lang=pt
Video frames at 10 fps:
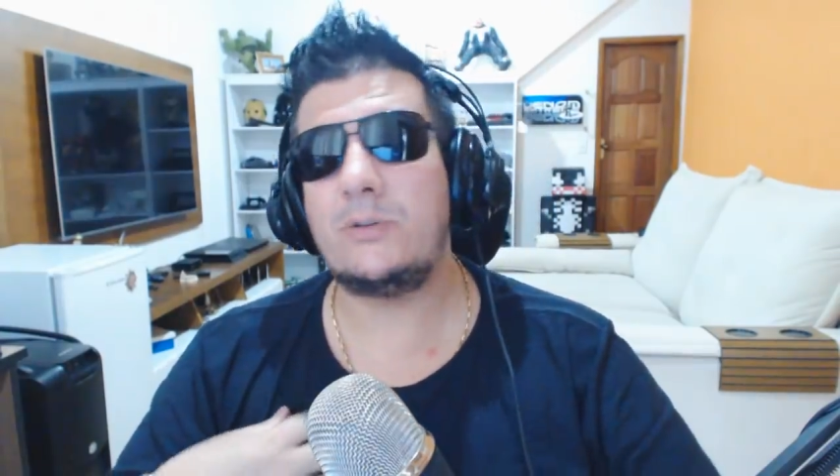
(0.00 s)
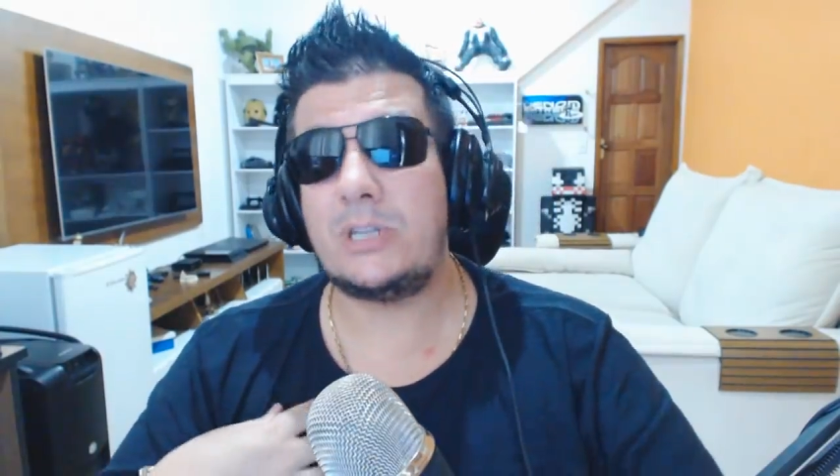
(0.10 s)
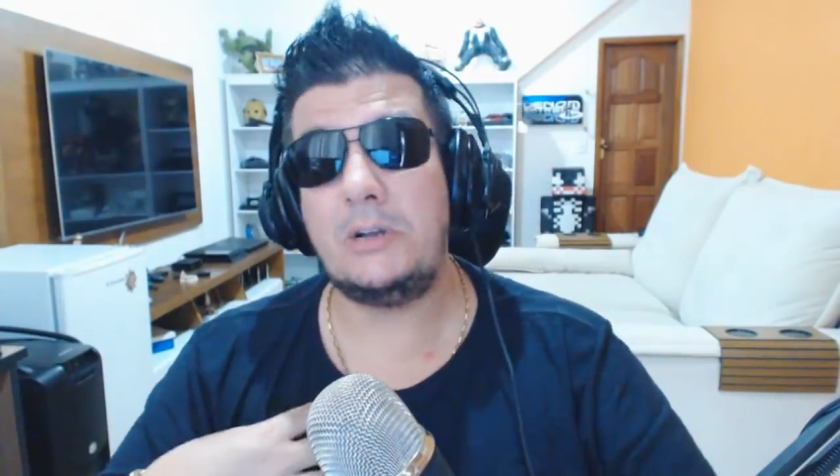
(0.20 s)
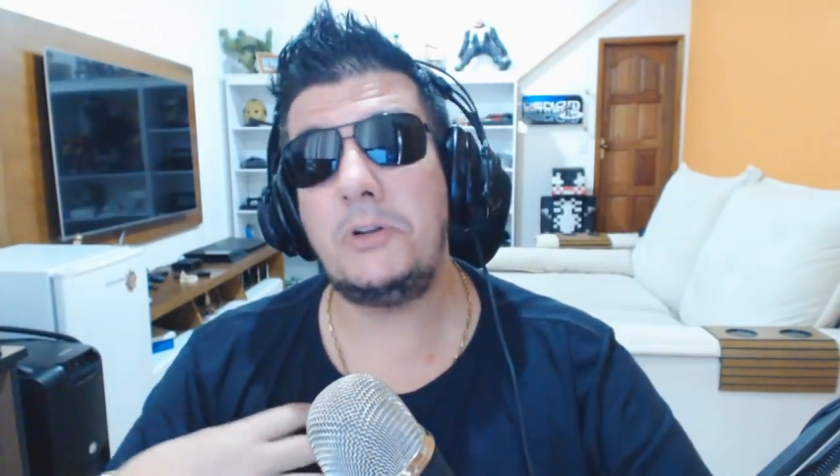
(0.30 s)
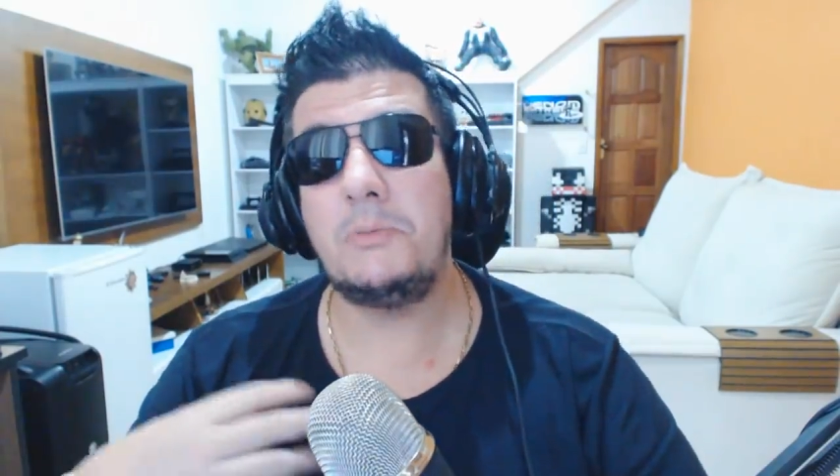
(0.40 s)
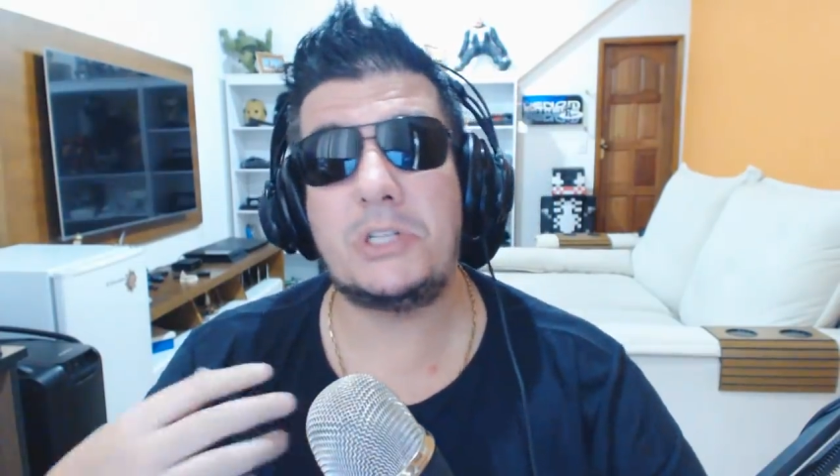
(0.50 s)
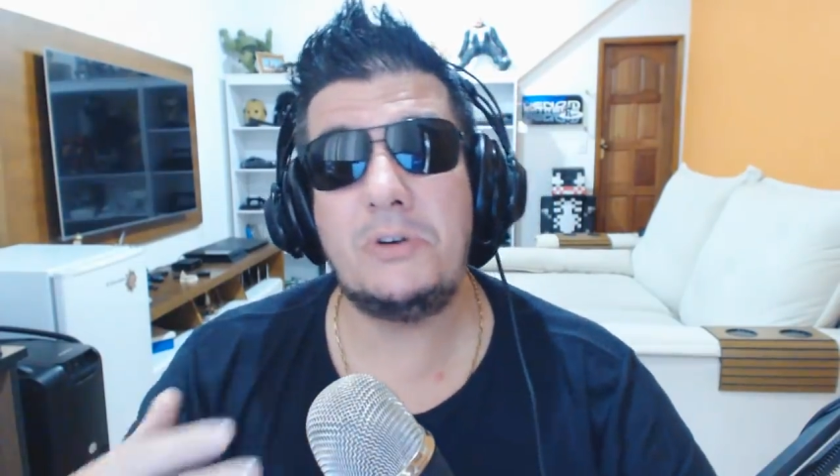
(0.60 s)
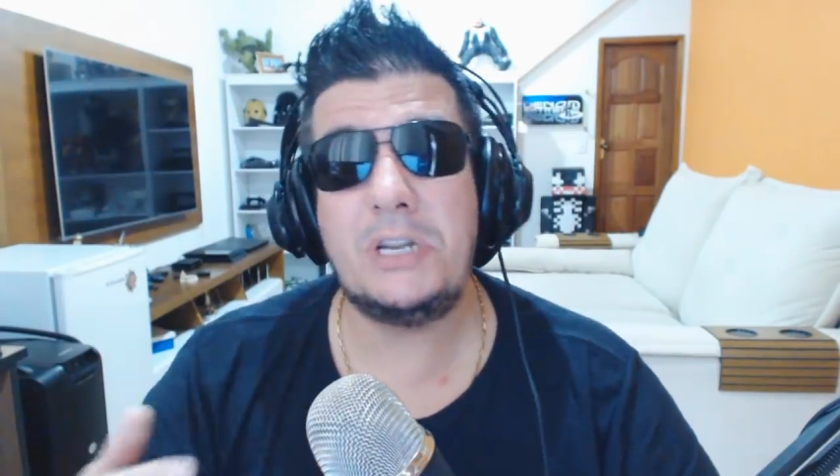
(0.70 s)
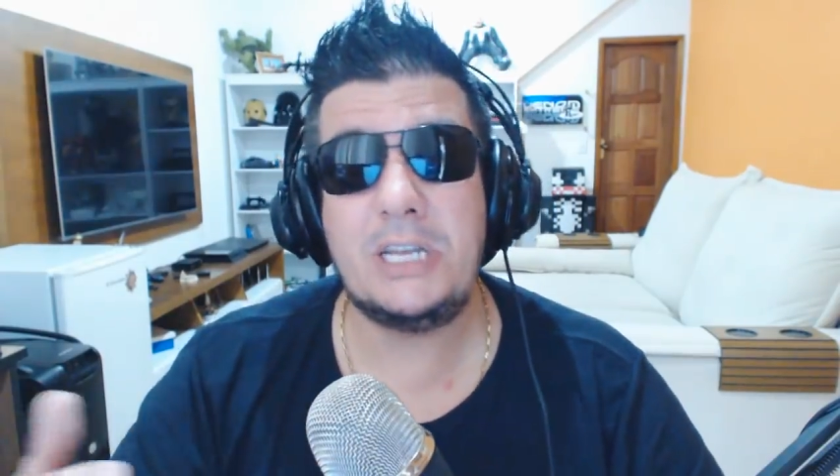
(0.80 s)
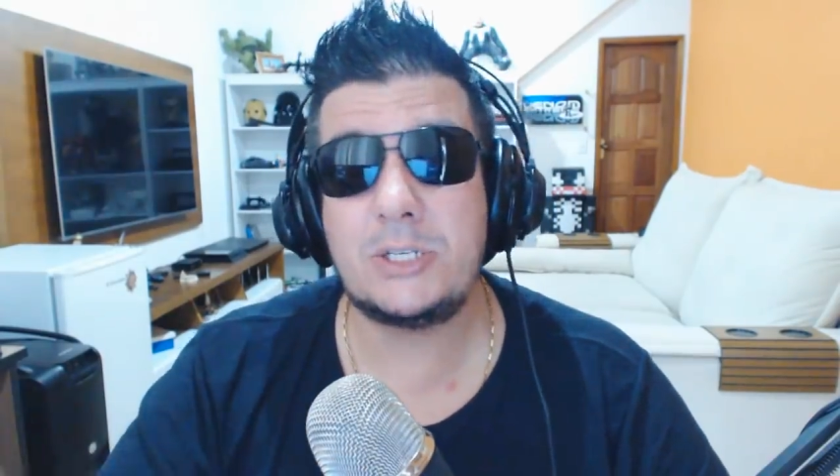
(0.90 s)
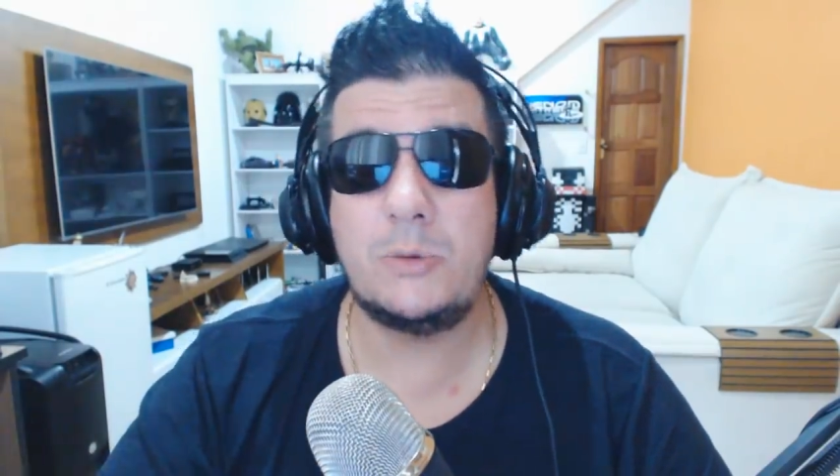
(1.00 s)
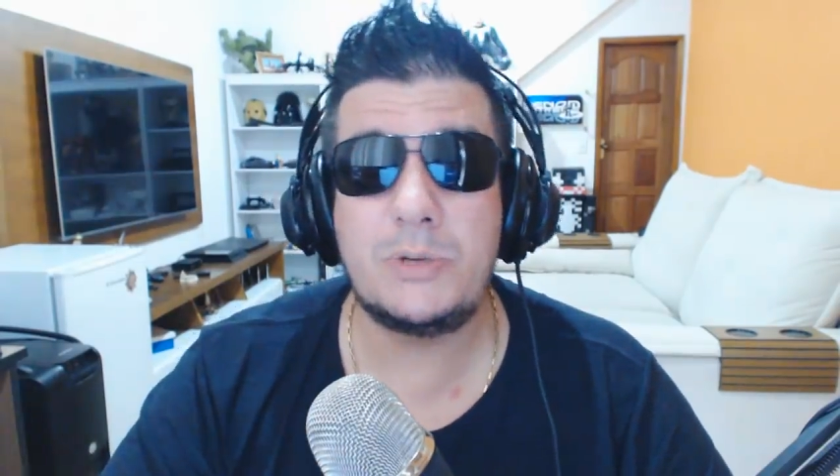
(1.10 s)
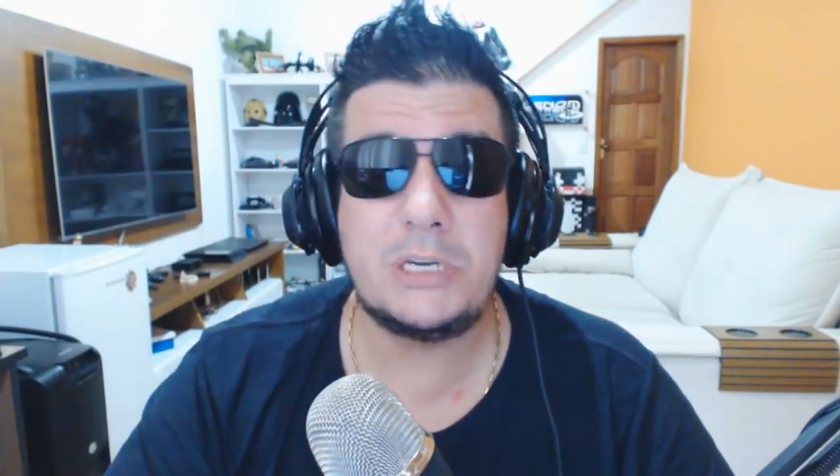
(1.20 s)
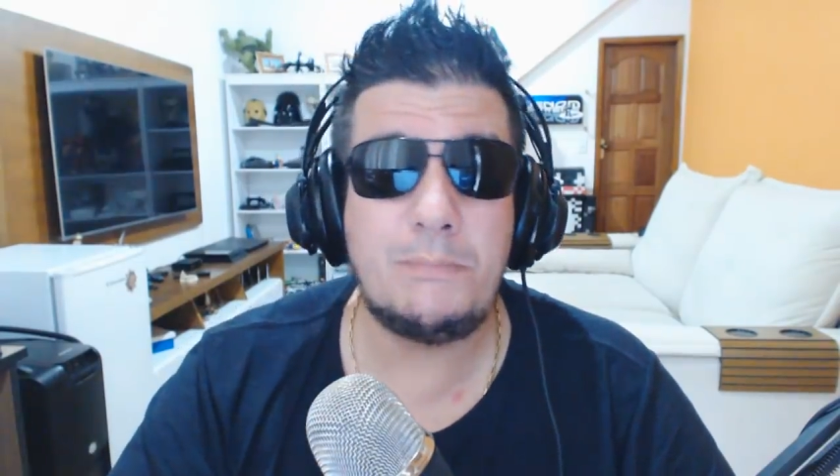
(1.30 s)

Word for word: não tenho nenhuma teoria sobre o que